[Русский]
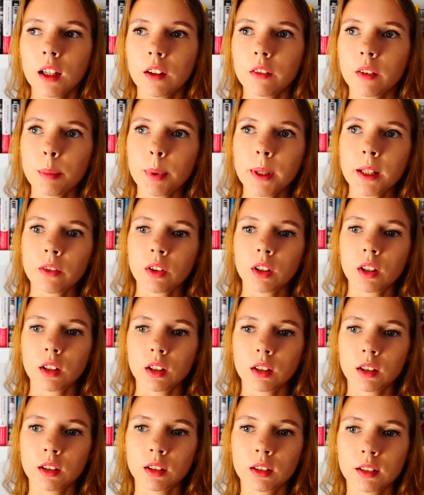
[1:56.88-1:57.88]
Во-первых,
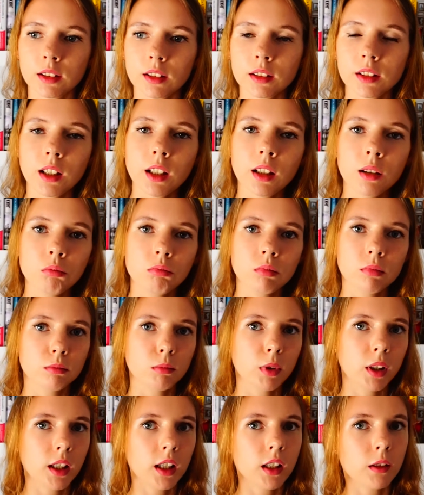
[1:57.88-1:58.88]
а, когда
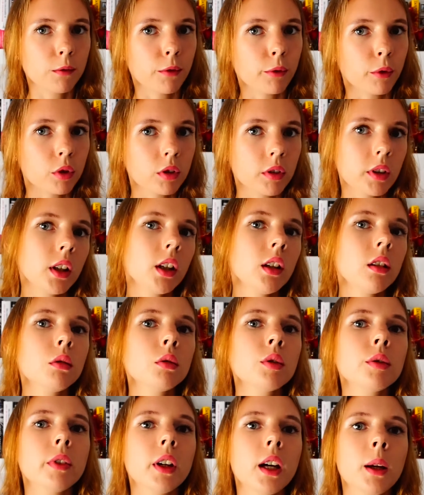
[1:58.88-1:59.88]
мы едем в Коста-Рику
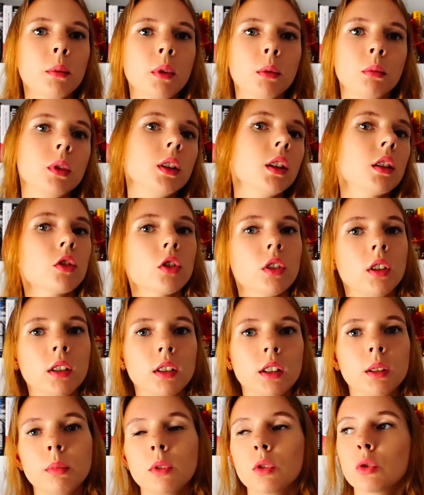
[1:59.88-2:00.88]
с вами, мы должны
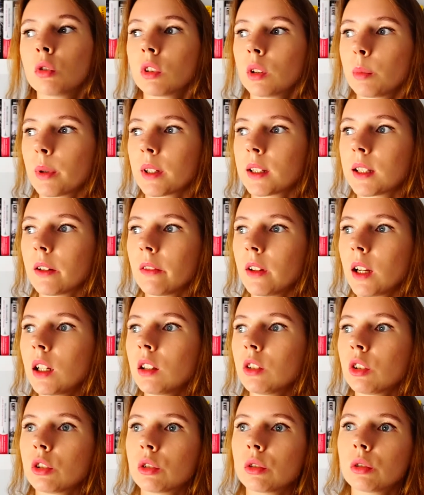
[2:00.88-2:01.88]
себе четко
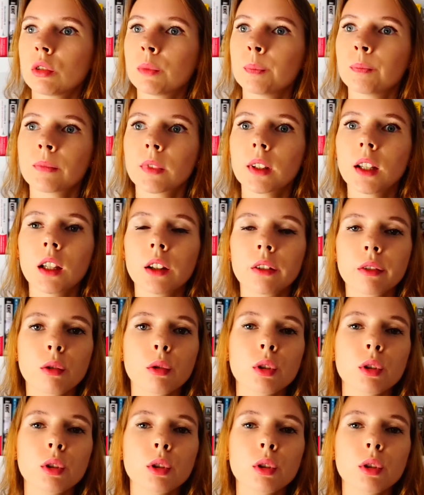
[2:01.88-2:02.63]
представлять, что в